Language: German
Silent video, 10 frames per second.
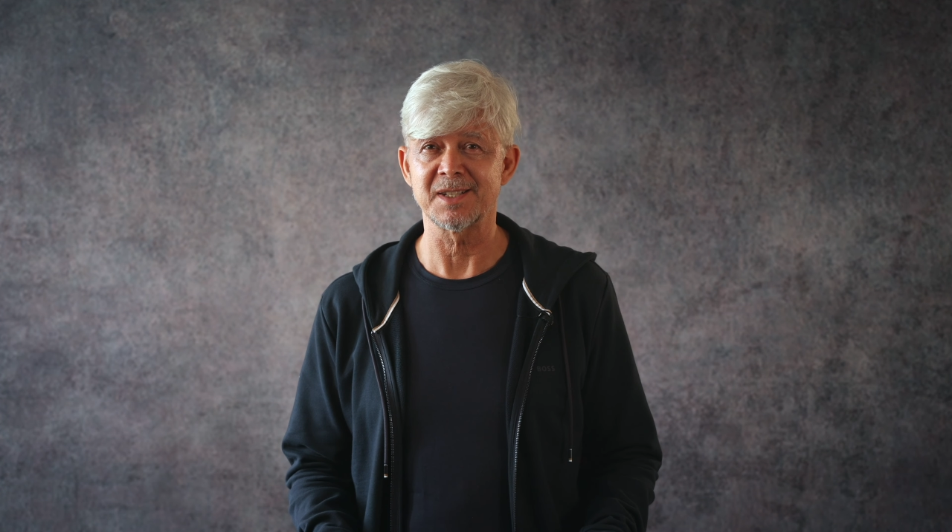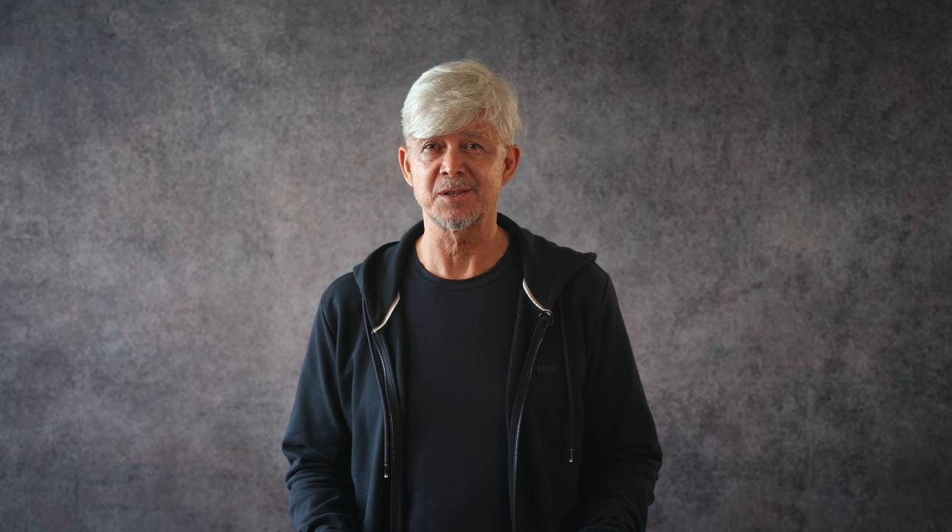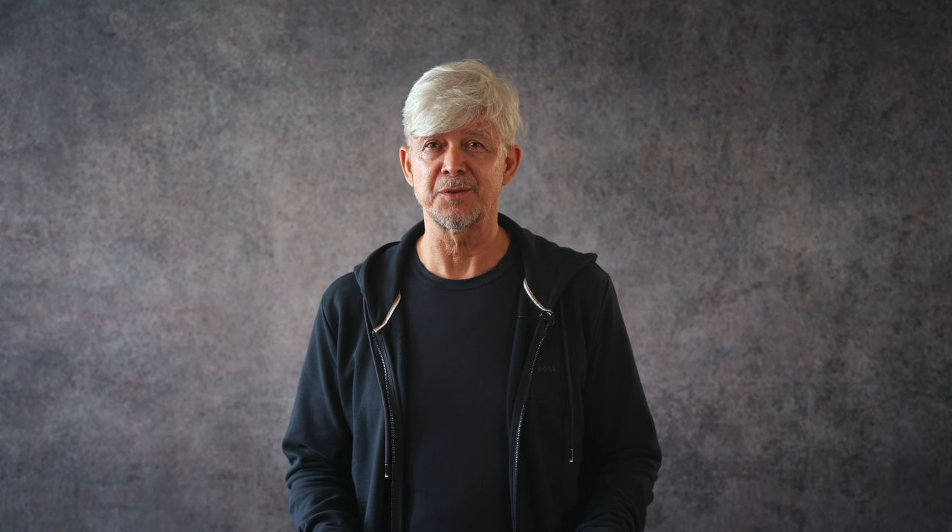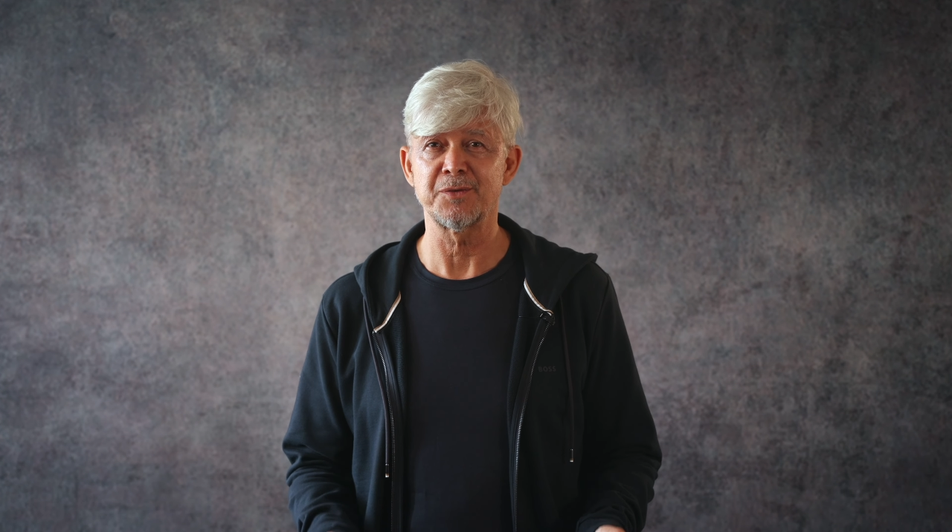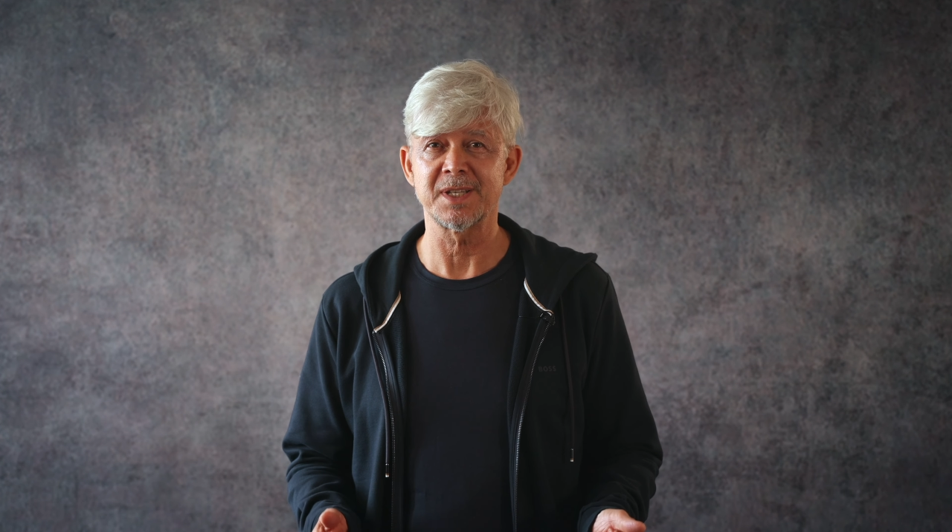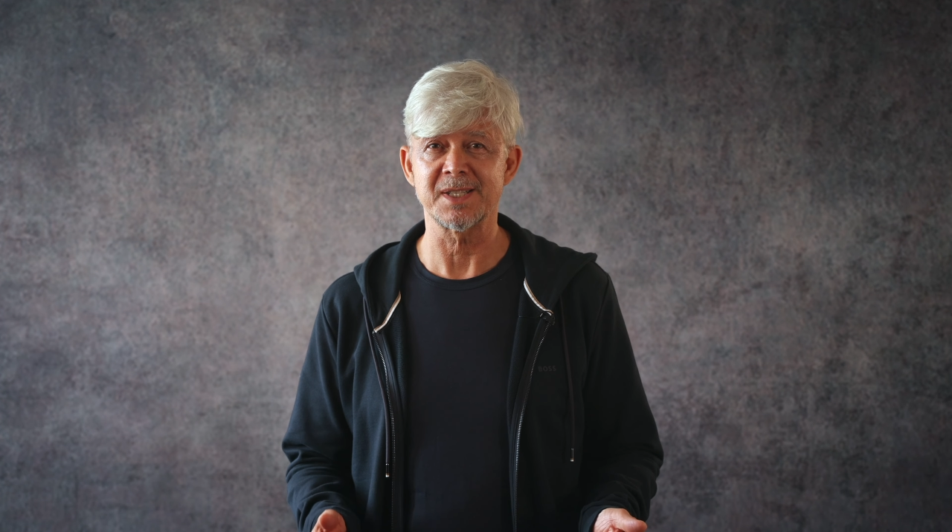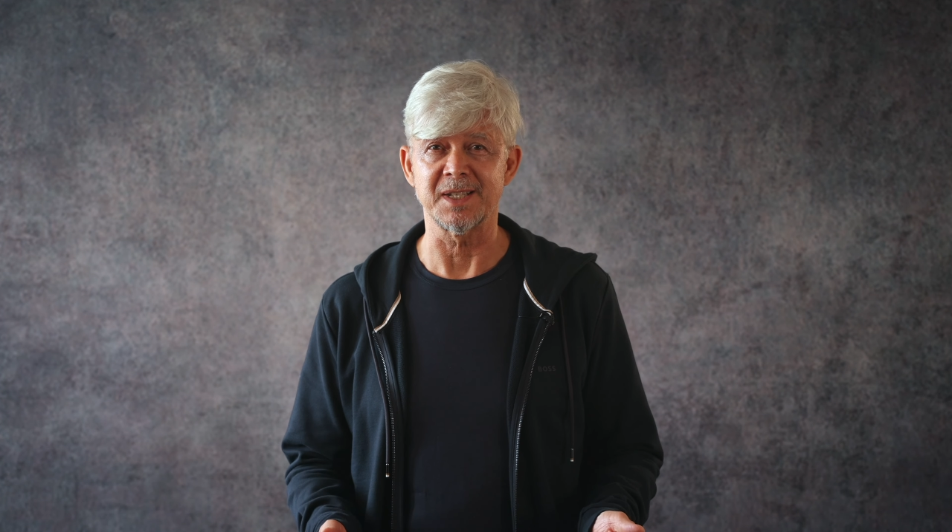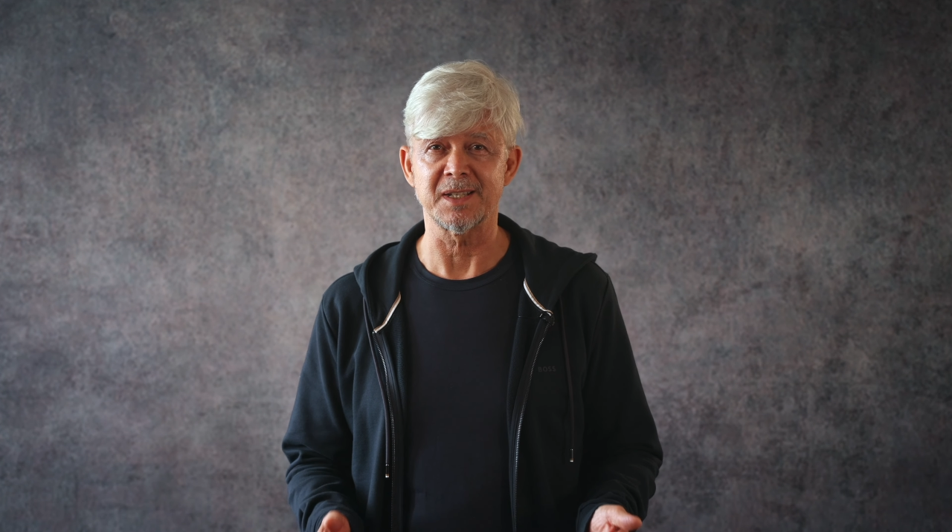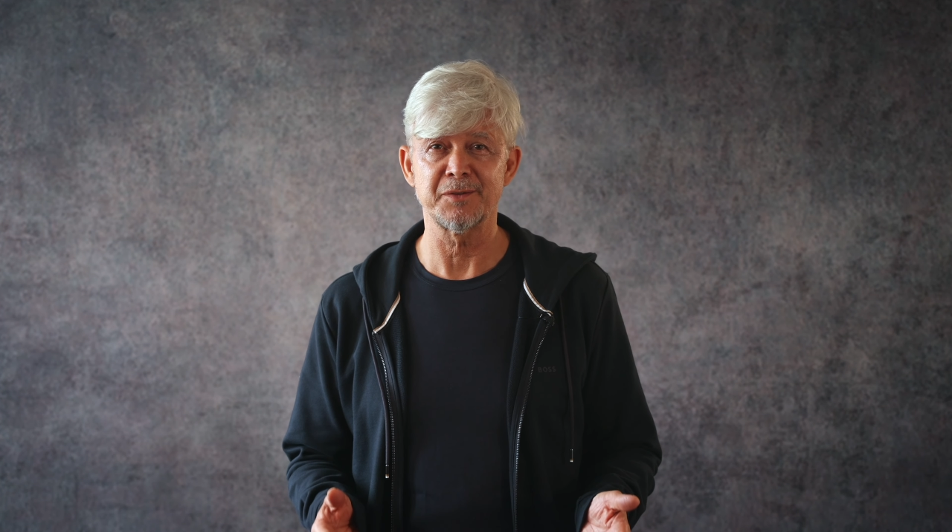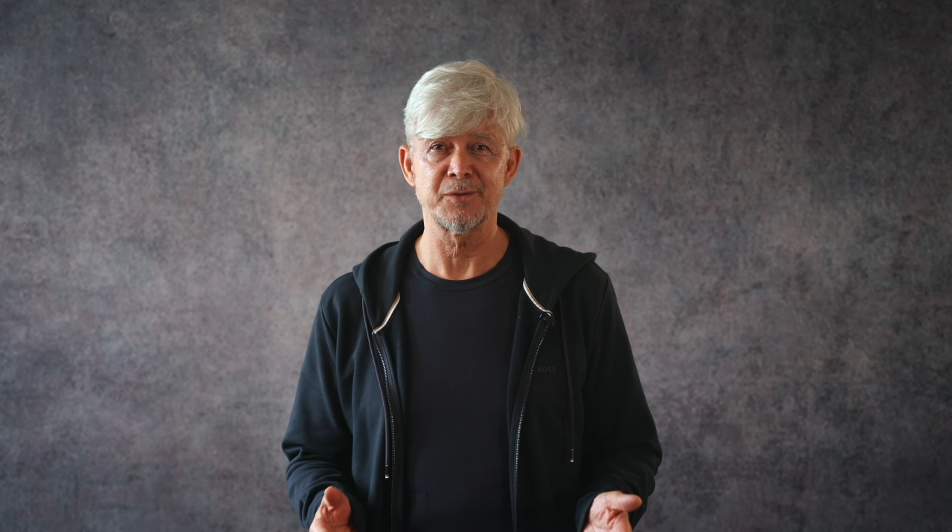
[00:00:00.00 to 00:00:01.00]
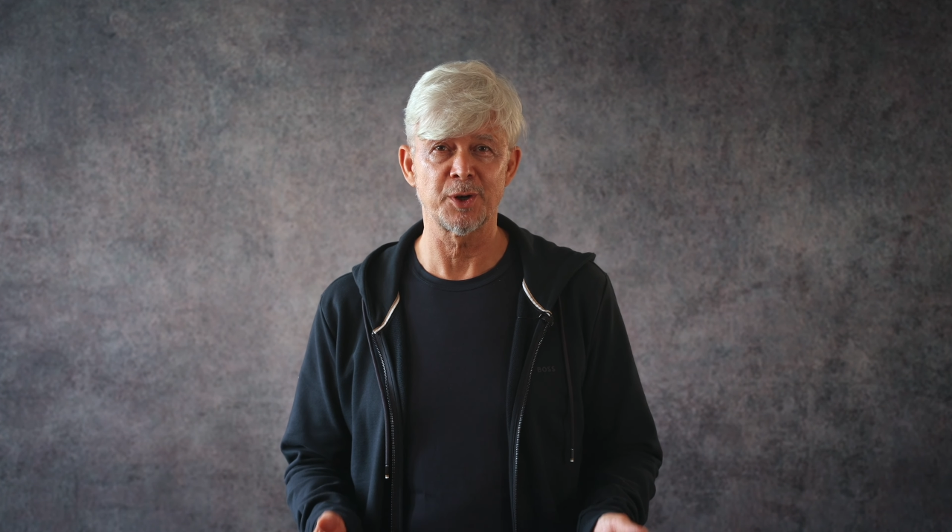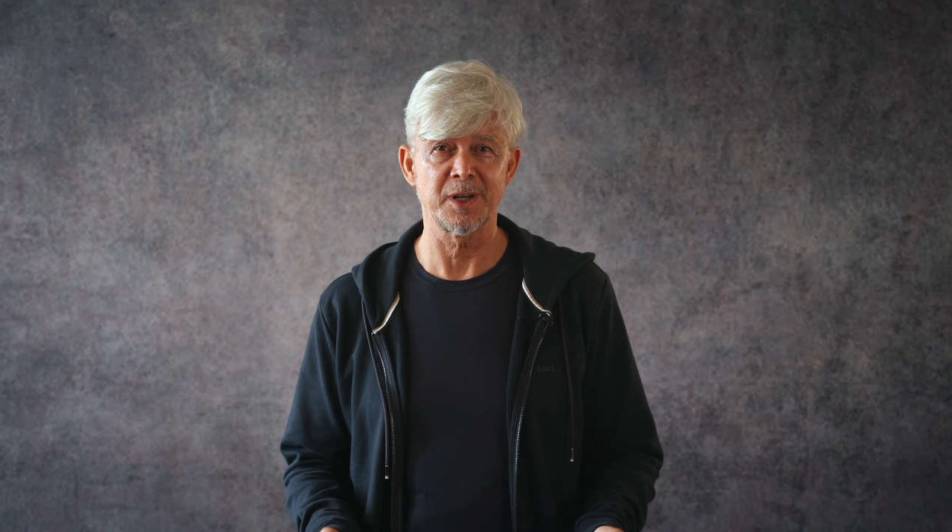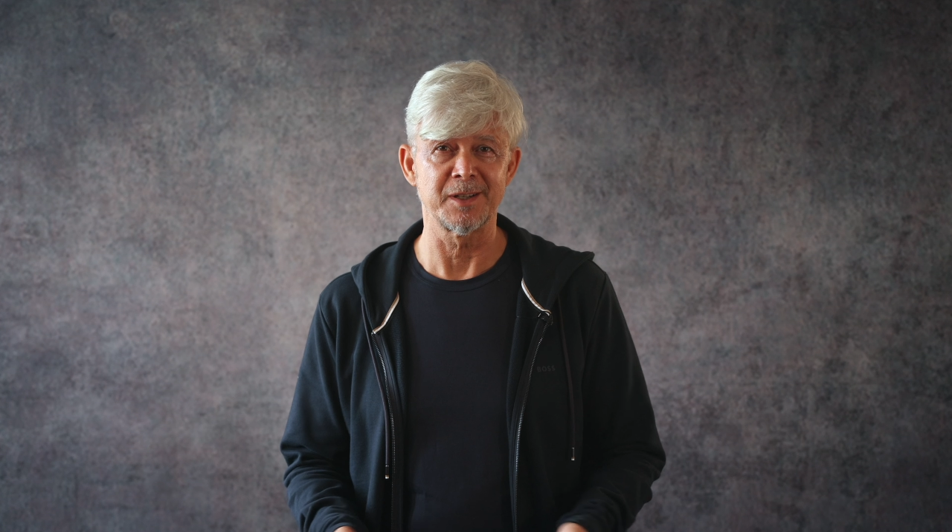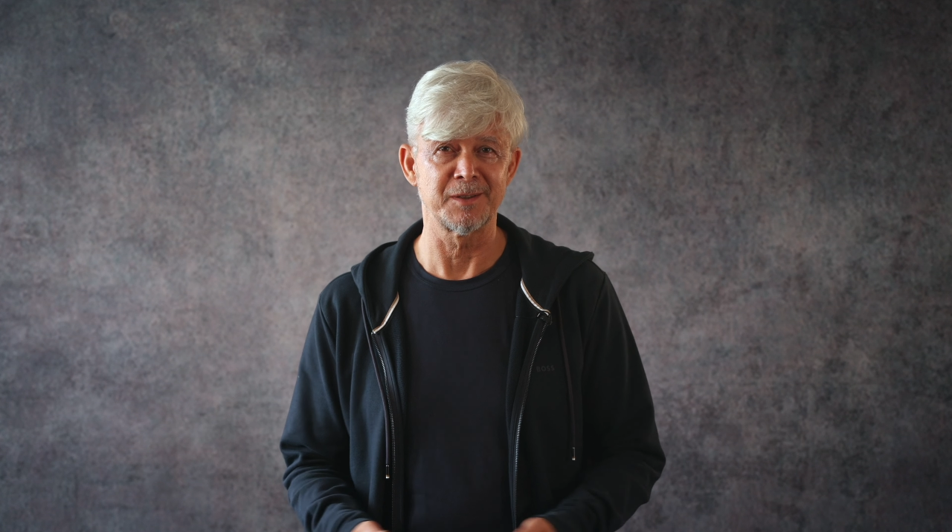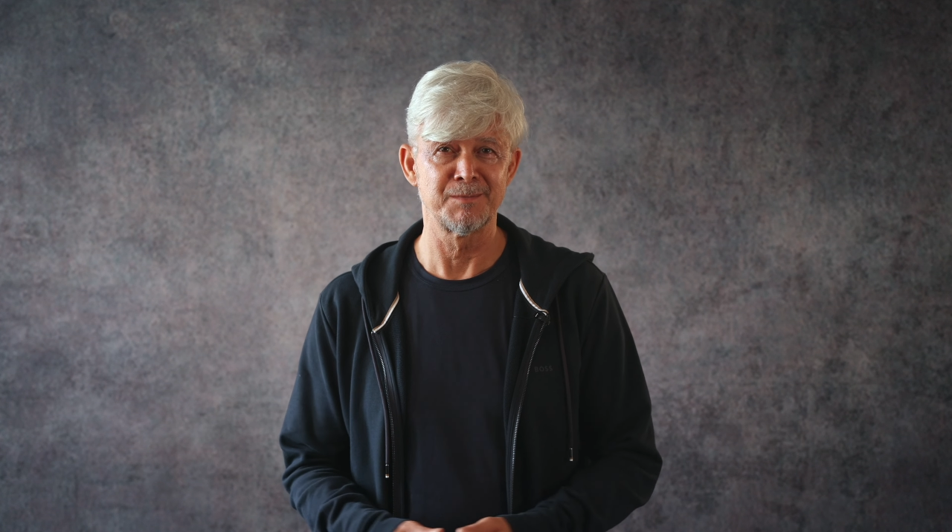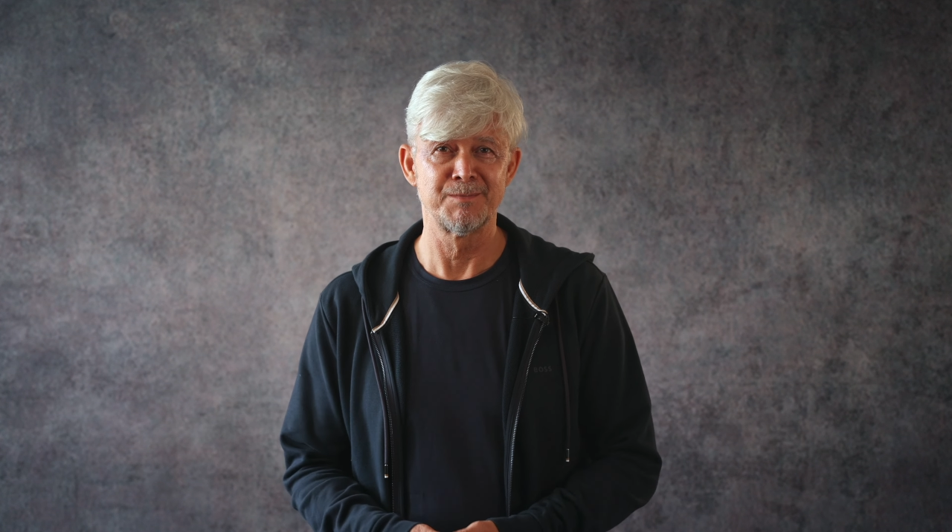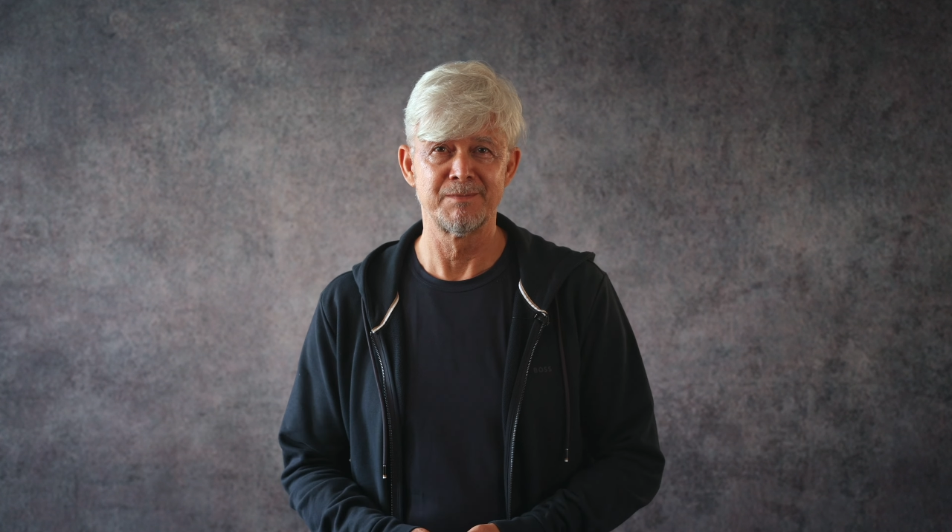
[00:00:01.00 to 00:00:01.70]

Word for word: Software ist nicht erforderlich,